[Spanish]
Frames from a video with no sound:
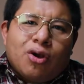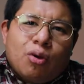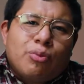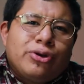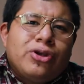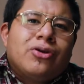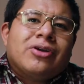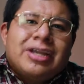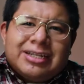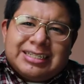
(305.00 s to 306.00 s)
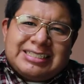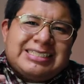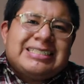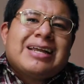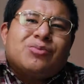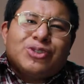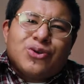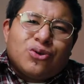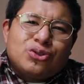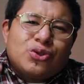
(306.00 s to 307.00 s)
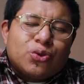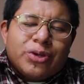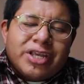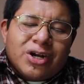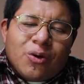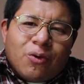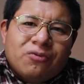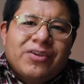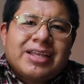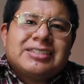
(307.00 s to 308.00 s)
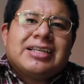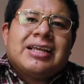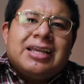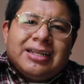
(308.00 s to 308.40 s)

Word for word: comunión, necesitamos construir confianza,